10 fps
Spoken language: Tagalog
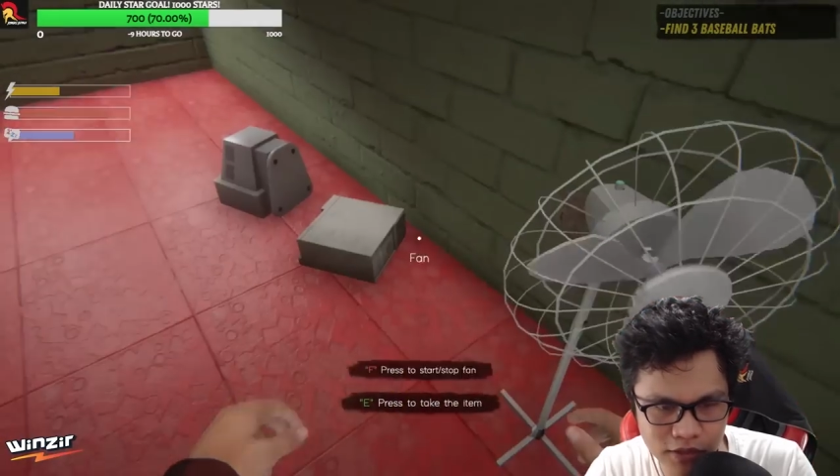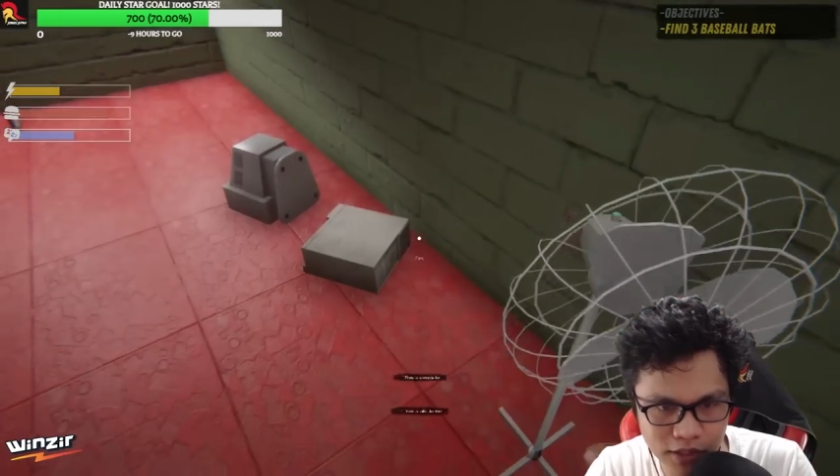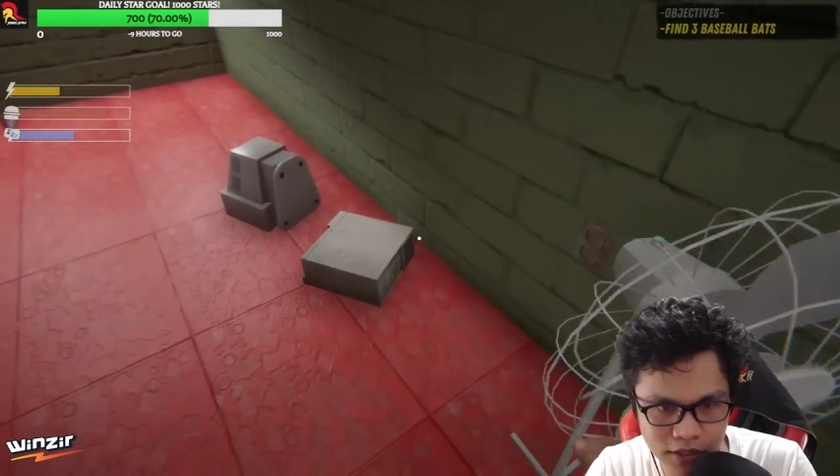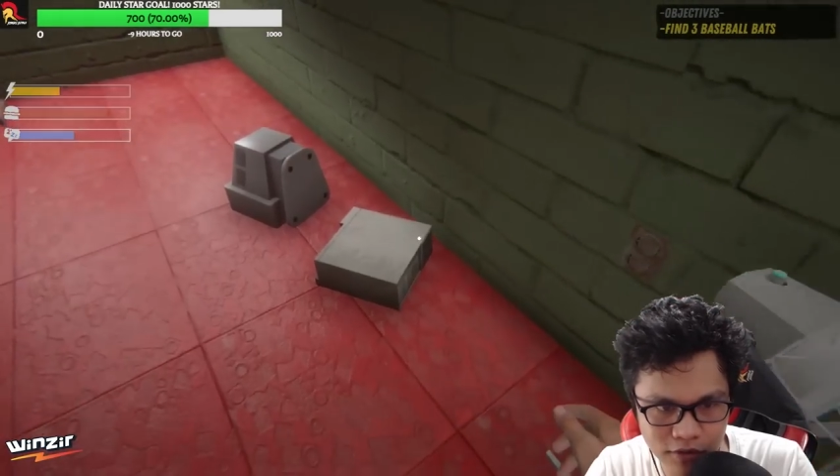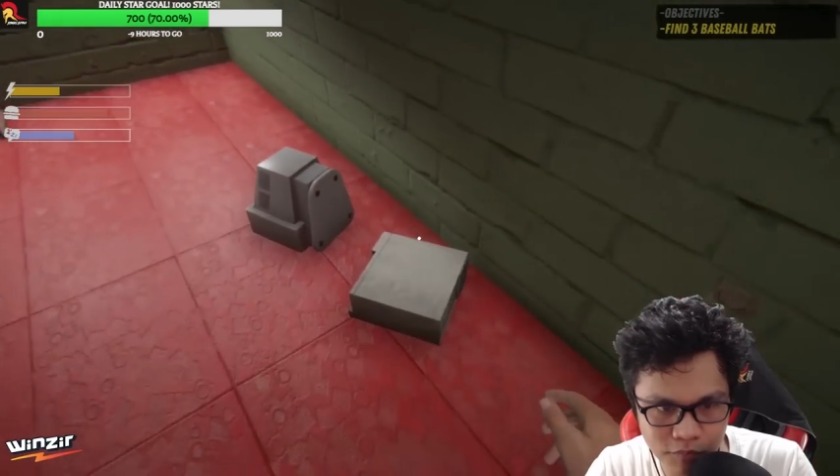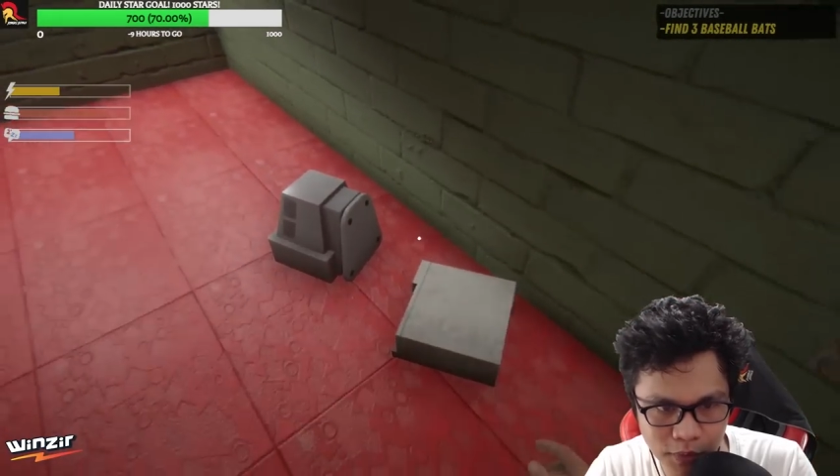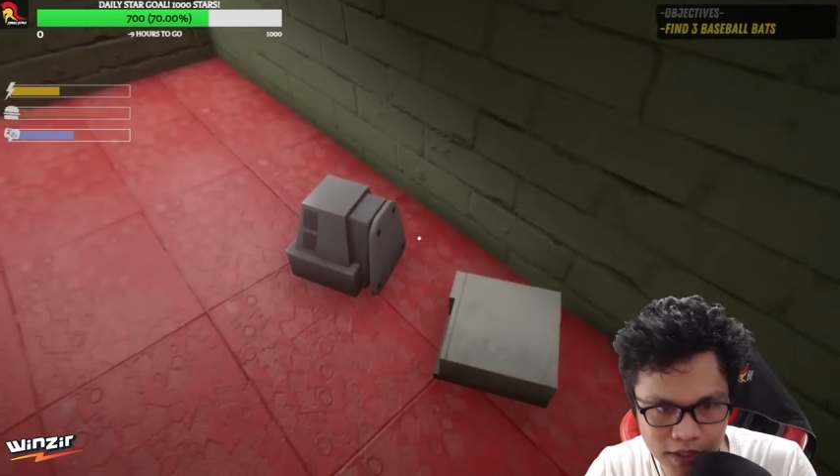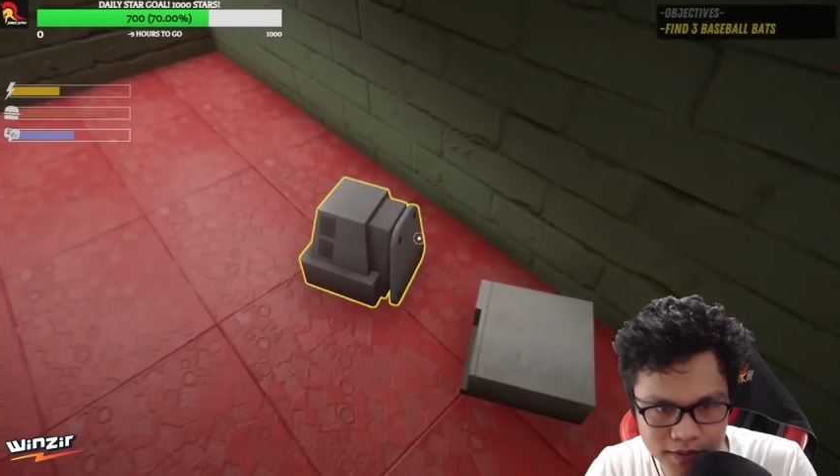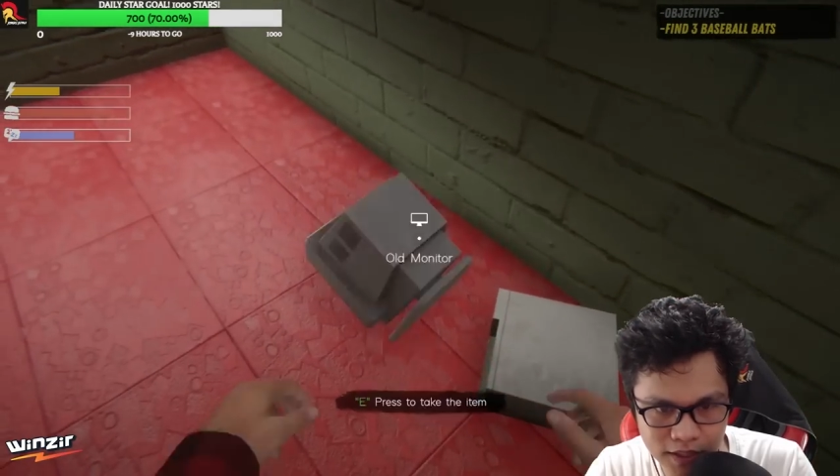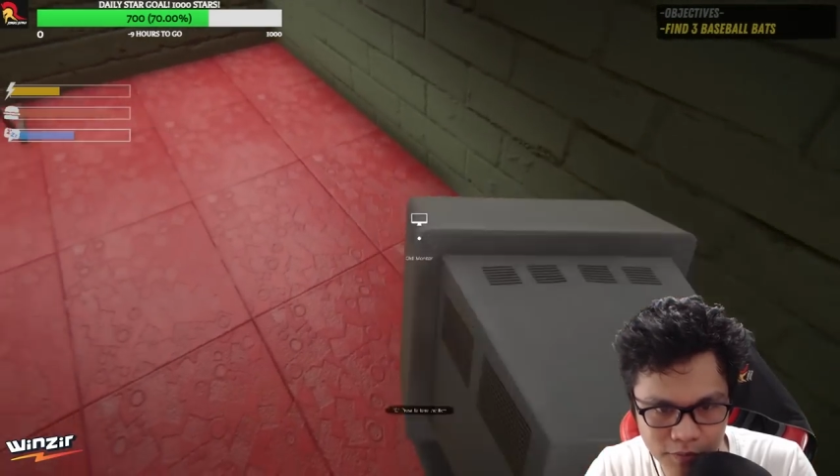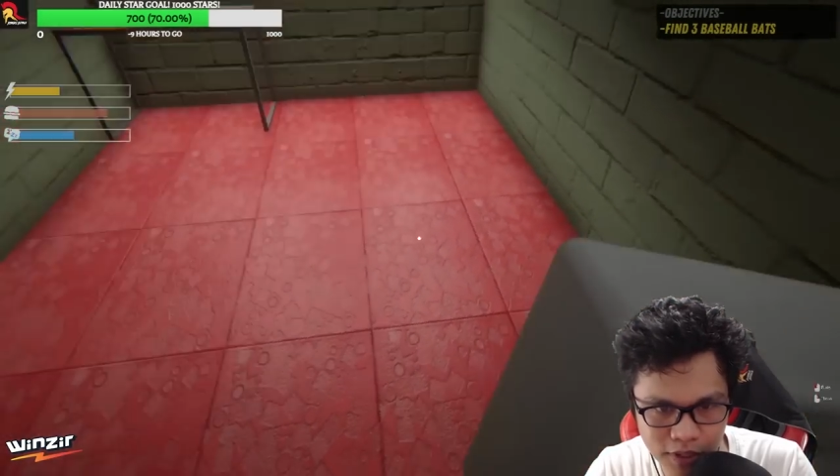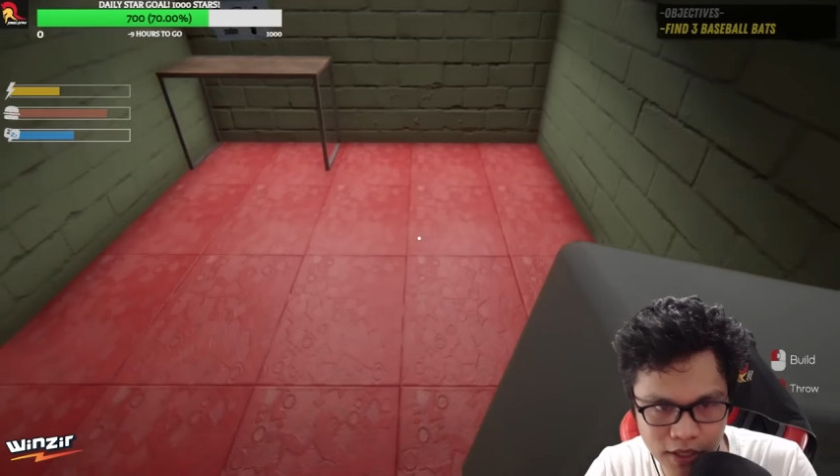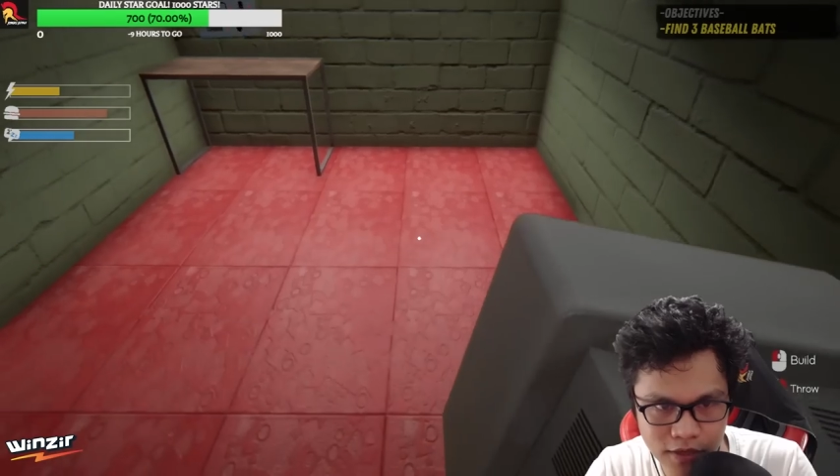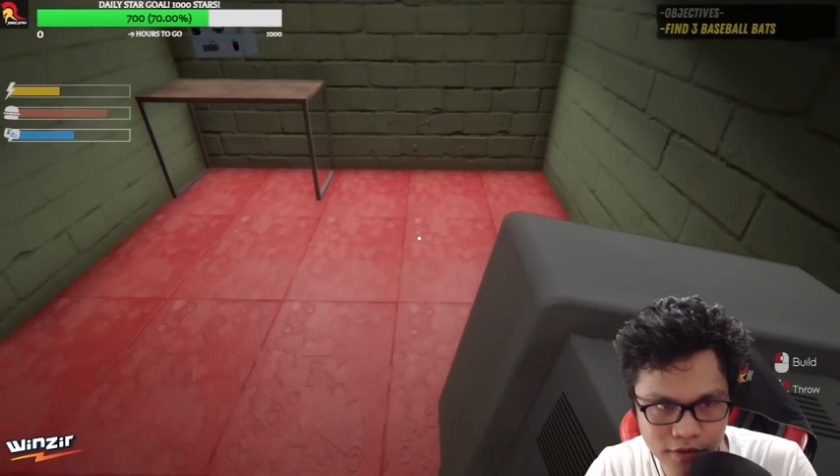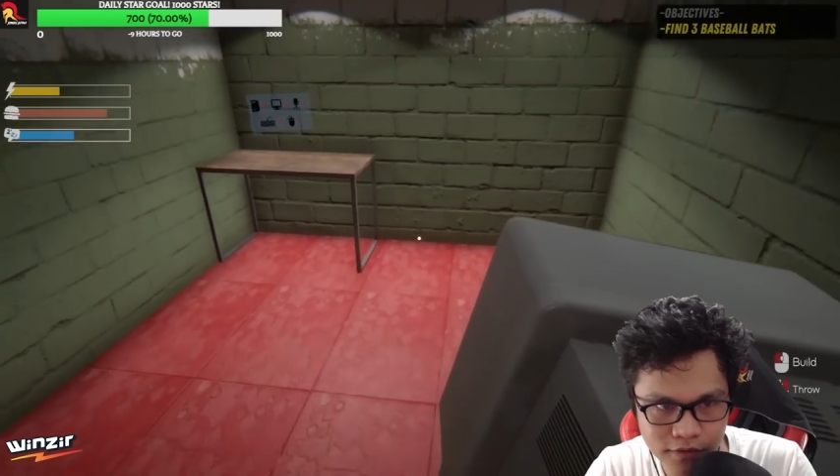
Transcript: diri na akong PC bay.